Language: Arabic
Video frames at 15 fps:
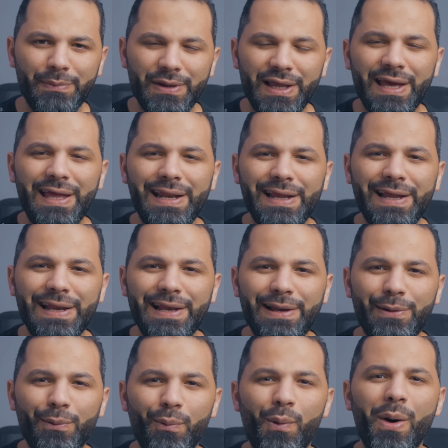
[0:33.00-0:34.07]
من غير
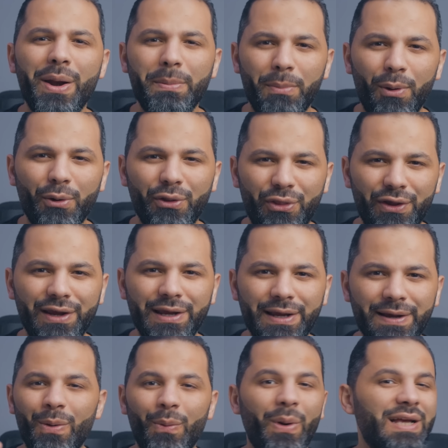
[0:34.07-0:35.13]
ال one more
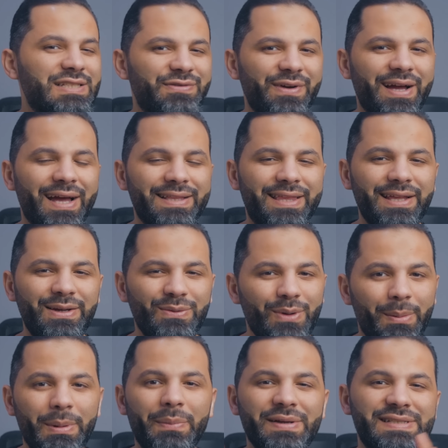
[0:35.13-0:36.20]
thing كويس فجاه
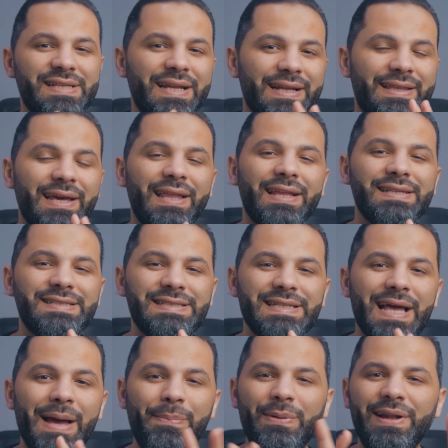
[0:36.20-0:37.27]
وقبل ما السنه
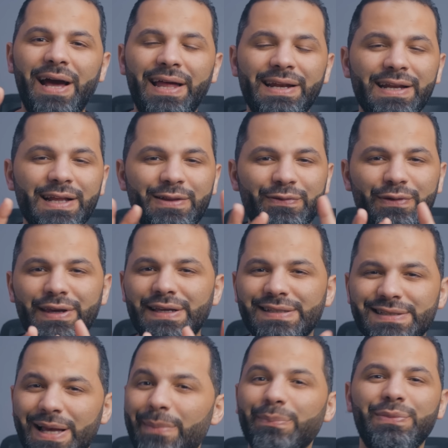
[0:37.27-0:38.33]
تخلص ابل اعلنت في
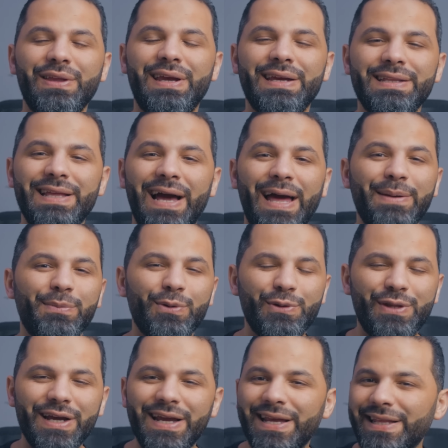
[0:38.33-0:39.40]
صمت كده عن
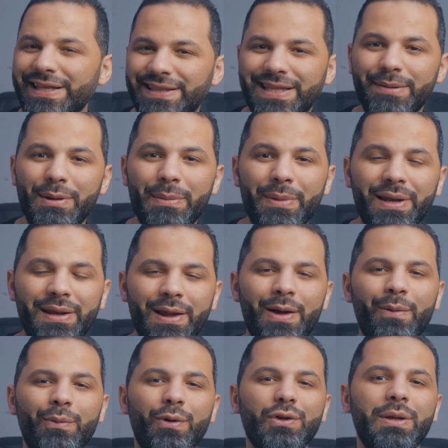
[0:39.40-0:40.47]
منتج جديد تماما
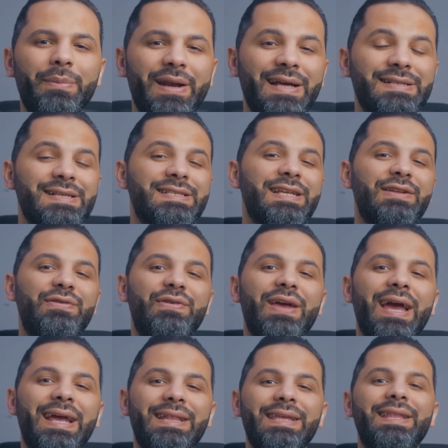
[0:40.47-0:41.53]
ويعتبر اساسا
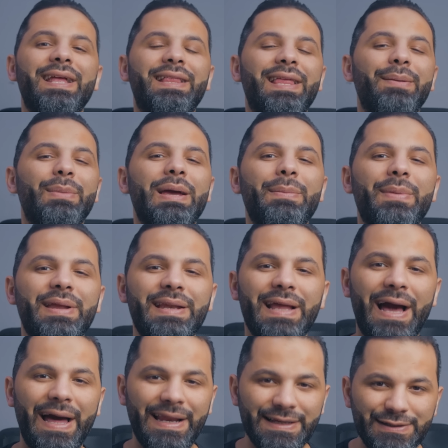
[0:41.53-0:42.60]
فئه جديده تماما
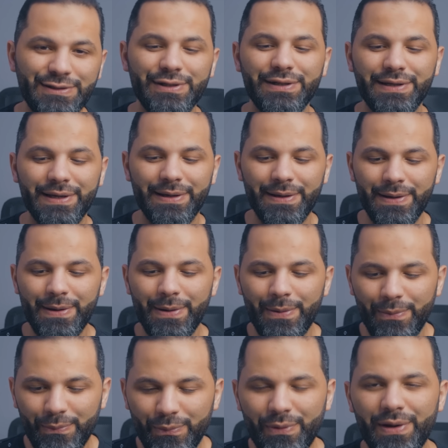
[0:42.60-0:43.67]
على الشركه
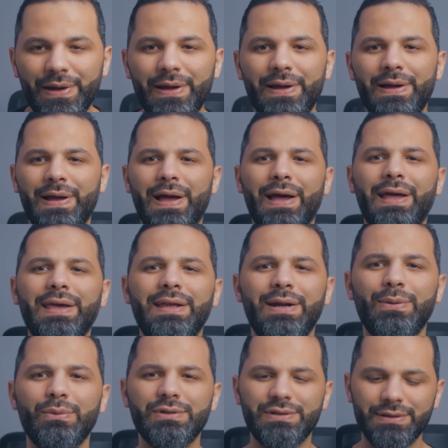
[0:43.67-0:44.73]
واخيرا
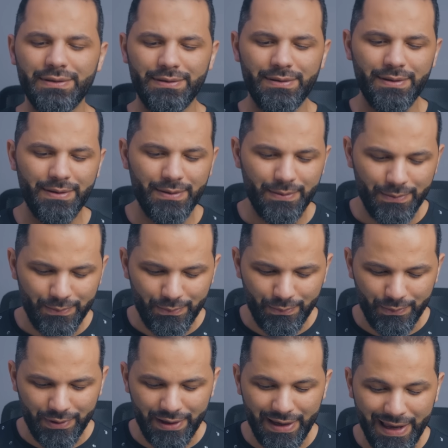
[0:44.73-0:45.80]
وصل
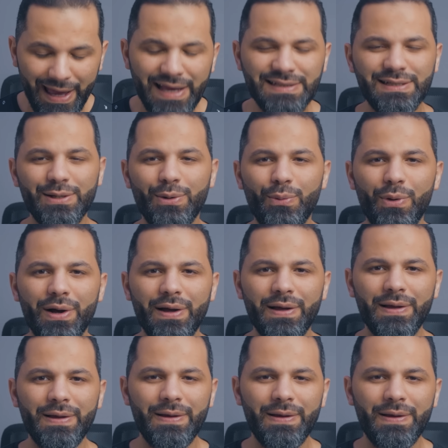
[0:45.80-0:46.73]
وهذا هو